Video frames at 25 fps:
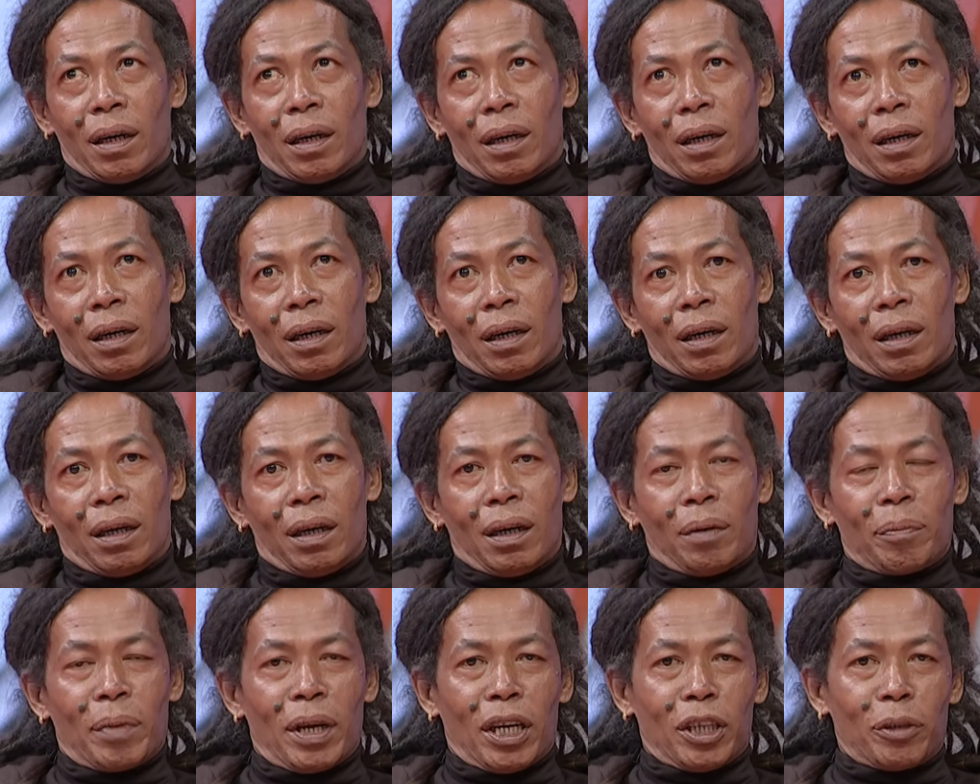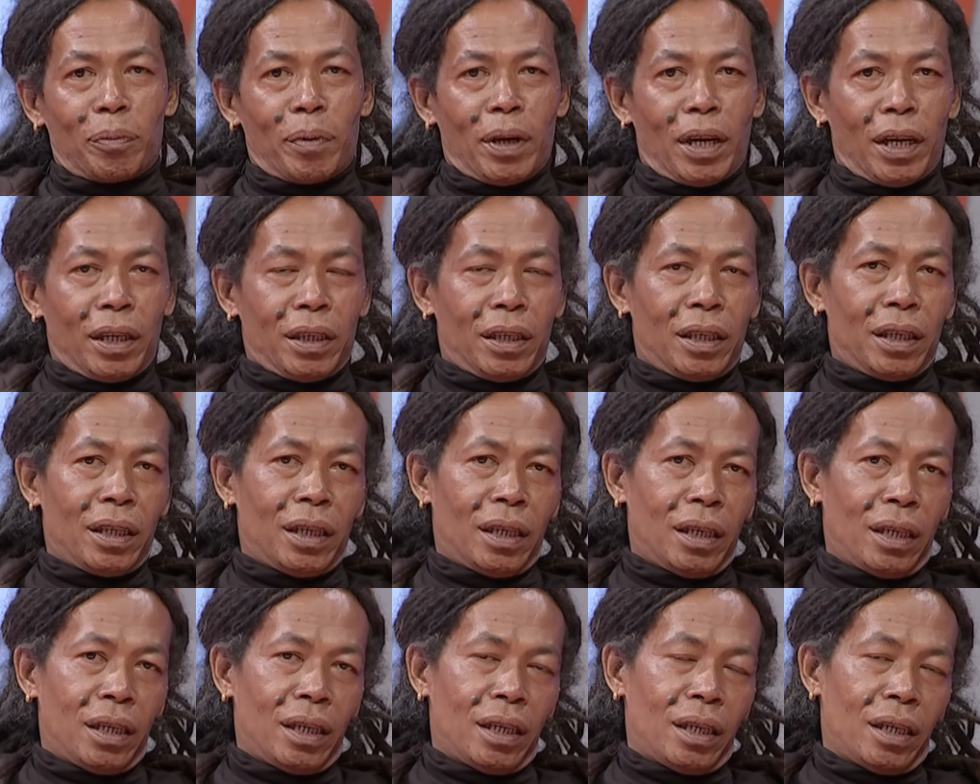beres-beres. Uh, beres-beres
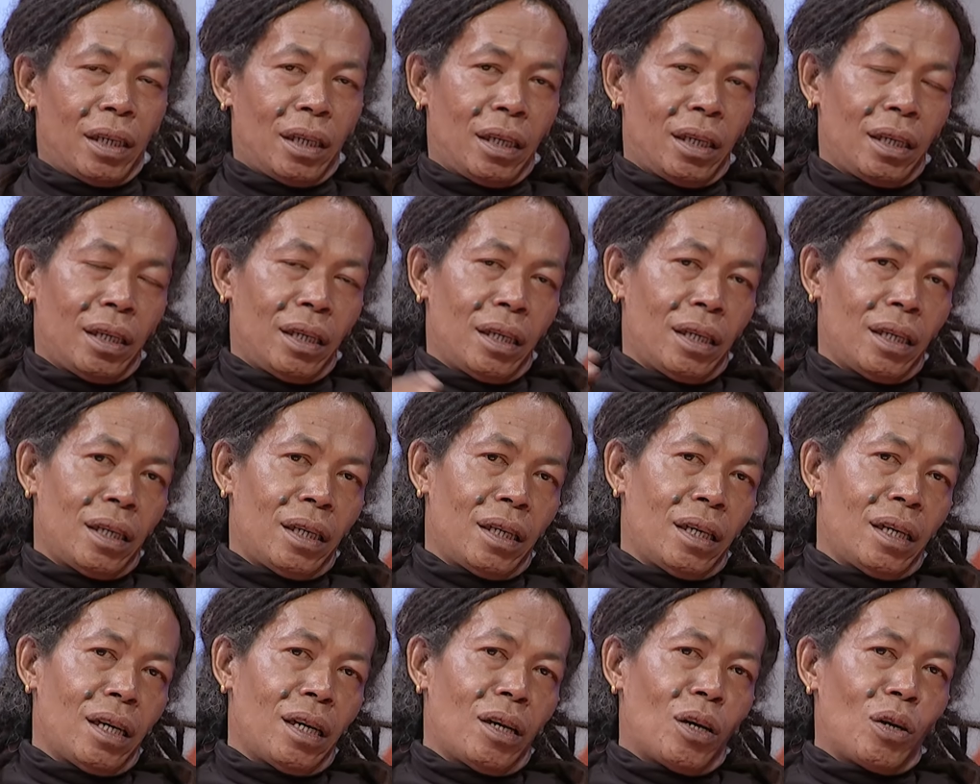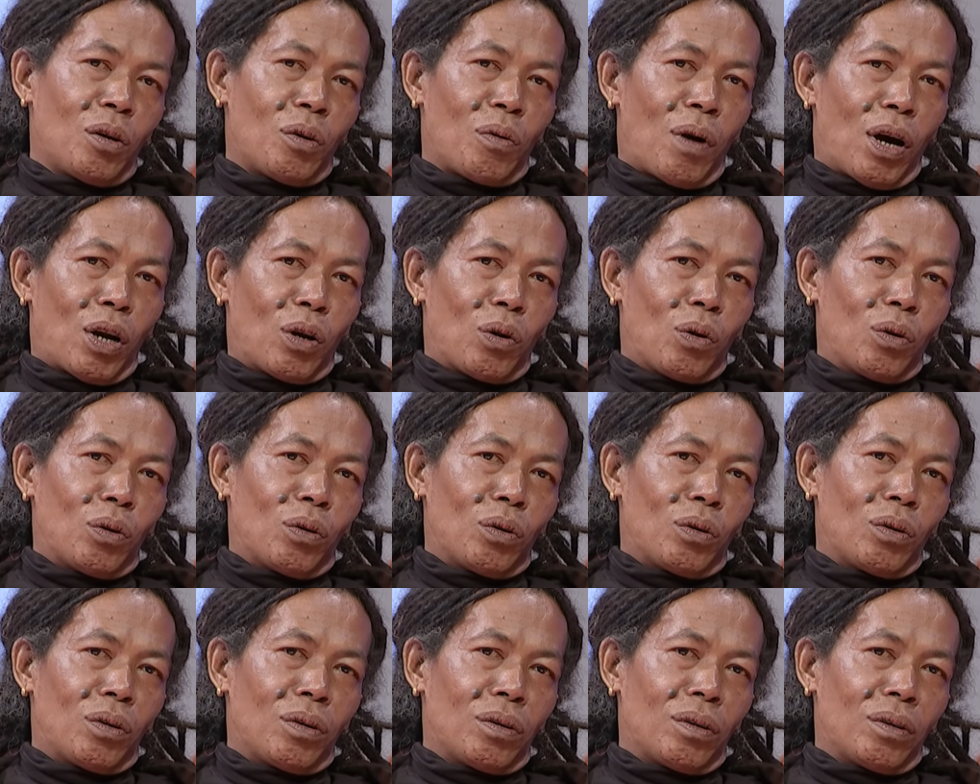di eh, warung
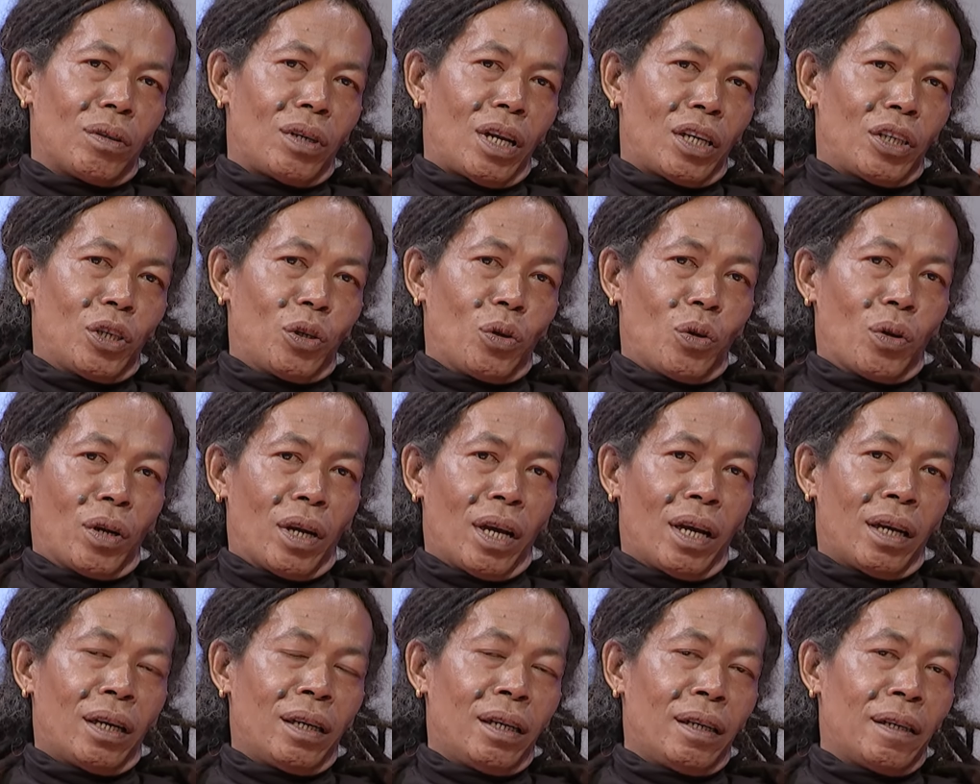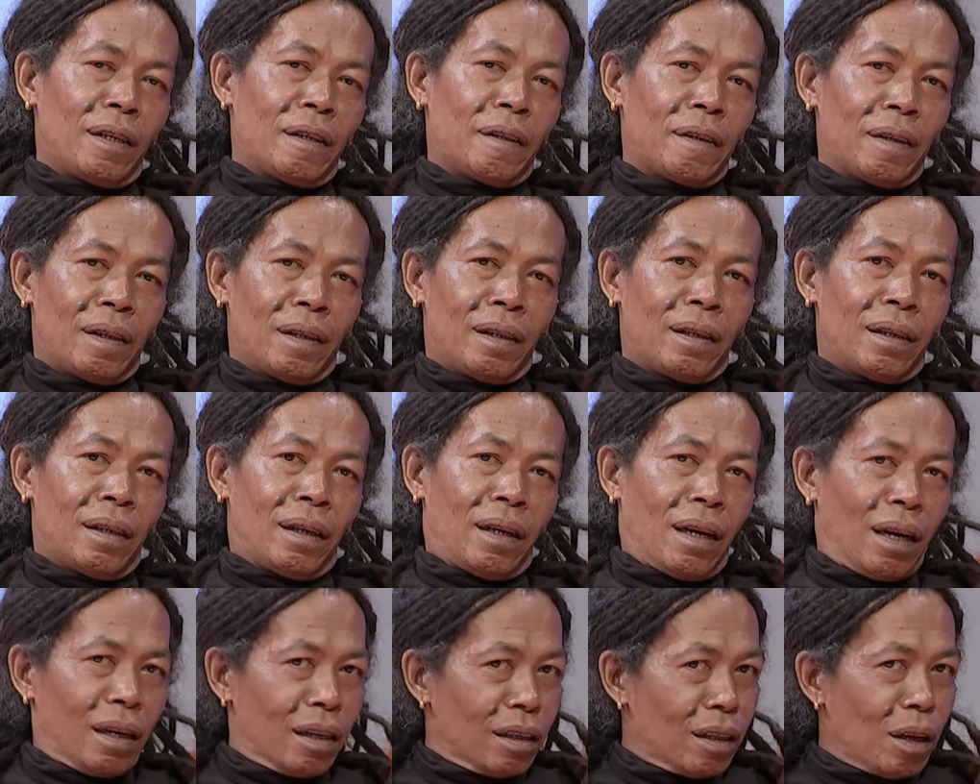nasi goreng.
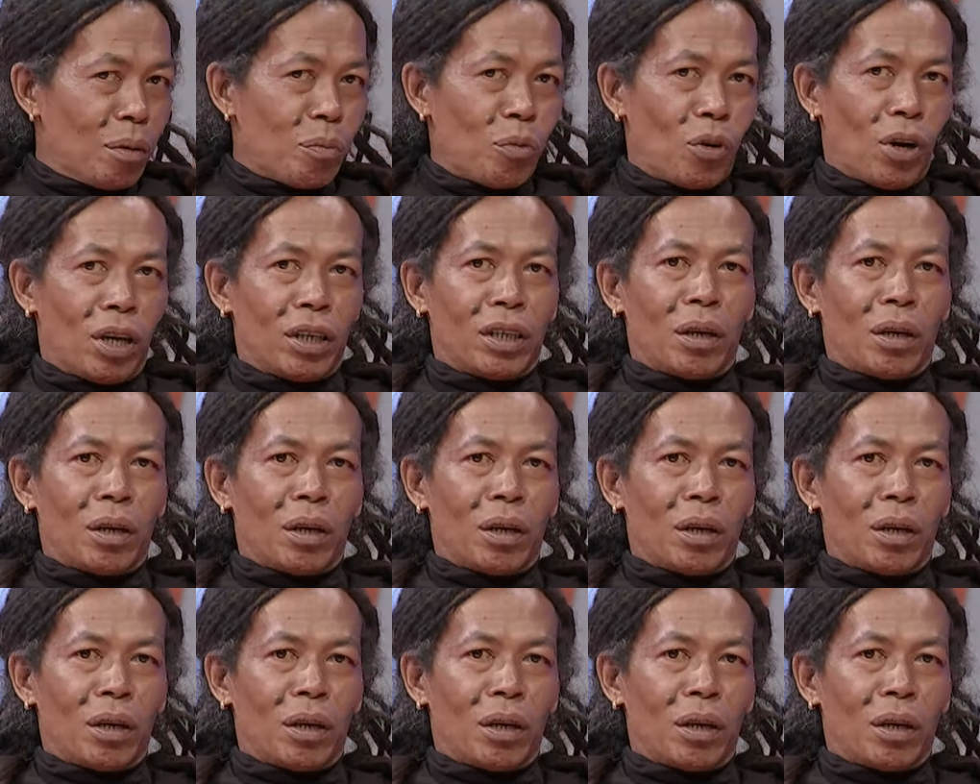Eh, kita mulai